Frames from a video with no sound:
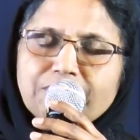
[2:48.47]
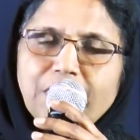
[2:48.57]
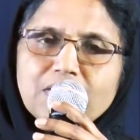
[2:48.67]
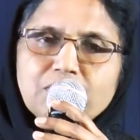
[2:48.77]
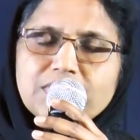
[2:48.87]

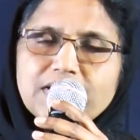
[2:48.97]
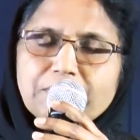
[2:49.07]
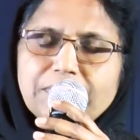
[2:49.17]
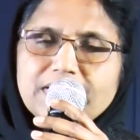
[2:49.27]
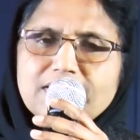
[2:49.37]
பார்வோனுடைய
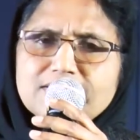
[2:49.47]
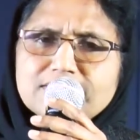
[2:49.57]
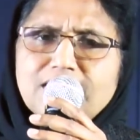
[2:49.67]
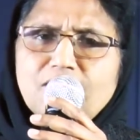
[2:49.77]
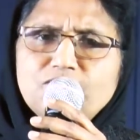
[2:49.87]

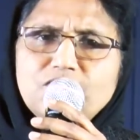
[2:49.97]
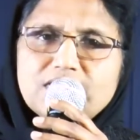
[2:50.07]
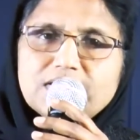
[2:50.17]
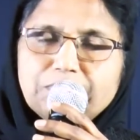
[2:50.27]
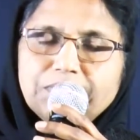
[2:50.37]
பிடியிலிருந்து அவ்வளோ
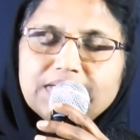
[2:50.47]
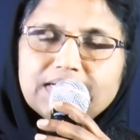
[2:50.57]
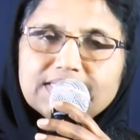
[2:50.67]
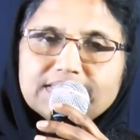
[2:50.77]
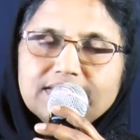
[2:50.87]

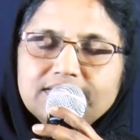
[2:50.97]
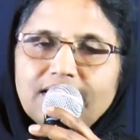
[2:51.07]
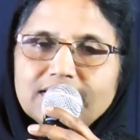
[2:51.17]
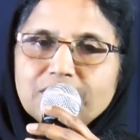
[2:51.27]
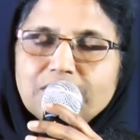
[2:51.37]
அற்புதங்களை செய்து
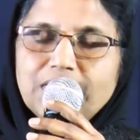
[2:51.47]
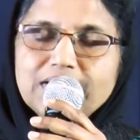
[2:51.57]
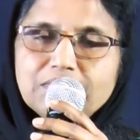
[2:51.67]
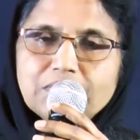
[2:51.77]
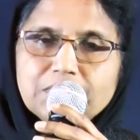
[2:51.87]
ஆண்டவர்
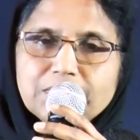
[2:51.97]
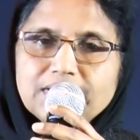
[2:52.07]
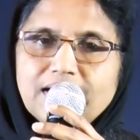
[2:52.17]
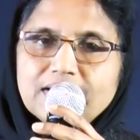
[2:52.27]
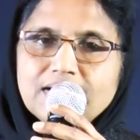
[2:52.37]
வழியை கொண்டு
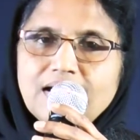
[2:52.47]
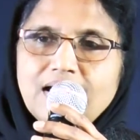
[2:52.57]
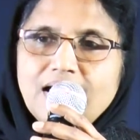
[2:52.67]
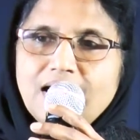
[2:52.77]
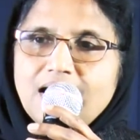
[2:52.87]
வந்தார்
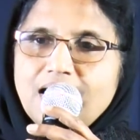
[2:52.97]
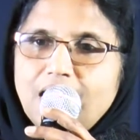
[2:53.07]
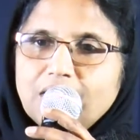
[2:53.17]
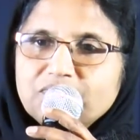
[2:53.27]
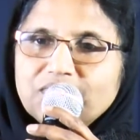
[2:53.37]

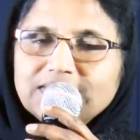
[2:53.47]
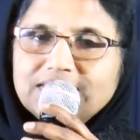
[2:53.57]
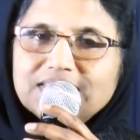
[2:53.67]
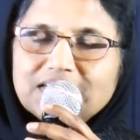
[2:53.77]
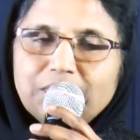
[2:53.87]
அப்படி
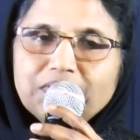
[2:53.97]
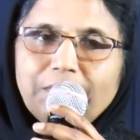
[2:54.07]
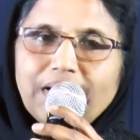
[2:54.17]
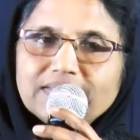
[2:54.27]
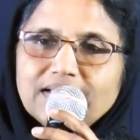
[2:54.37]
வந்துட்டு இருக்கும்போது
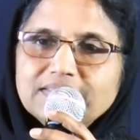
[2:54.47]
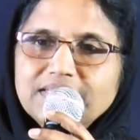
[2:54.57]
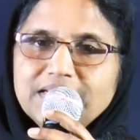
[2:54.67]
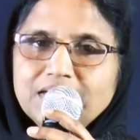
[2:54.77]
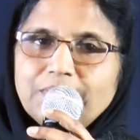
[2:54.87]
பார்த்தா
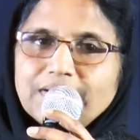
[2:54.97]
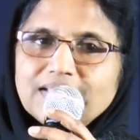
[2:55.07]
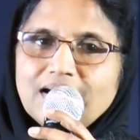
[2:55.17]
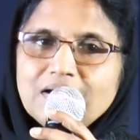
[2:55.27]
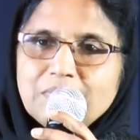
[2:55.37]
திடீர்னு
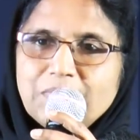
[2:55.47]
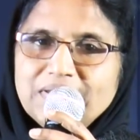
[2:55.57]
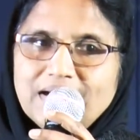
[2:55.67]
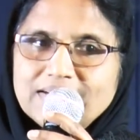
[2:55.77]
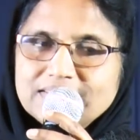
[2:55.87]
பார்த்தா
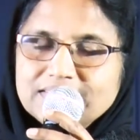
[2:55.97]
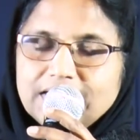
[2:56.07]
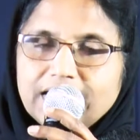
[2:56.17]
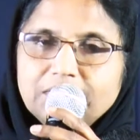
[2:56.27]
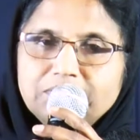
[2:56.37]
பின்னாடி இருந்து
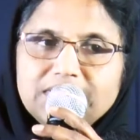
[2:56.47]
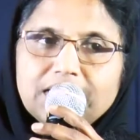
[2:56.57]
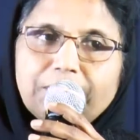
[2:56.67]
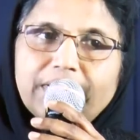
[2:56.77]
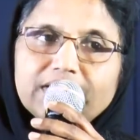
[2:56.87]

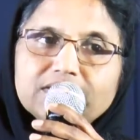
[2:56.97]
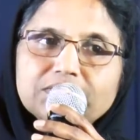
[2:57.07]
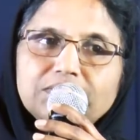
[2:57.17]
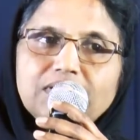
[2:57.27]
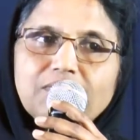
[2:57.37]
எகிப்தியர் படை
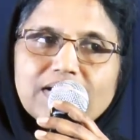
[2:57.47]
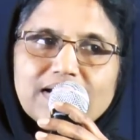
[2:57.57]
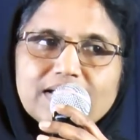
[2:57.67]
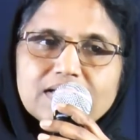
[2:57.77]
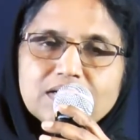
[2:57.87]
சூழ
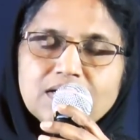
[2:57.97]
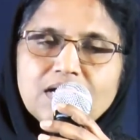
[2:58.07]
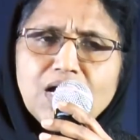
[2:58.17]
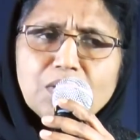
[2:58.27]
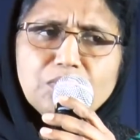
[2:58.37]
வராங்க
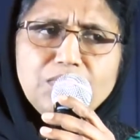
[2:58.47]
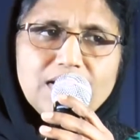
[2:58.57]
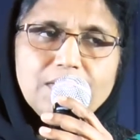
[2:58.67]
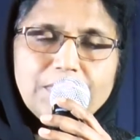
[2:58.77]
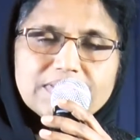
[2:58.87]

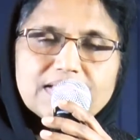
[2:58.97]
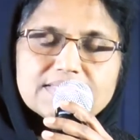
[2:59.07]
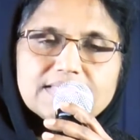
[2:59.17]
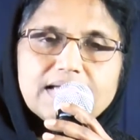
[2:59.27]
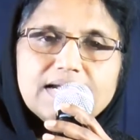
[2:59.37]
முன்னால் பார்த்தா
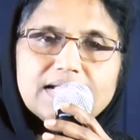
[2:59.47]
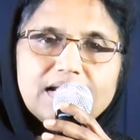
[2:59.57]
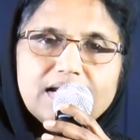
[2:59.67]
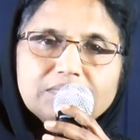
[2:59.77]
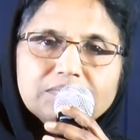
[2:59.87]
செங்கடல்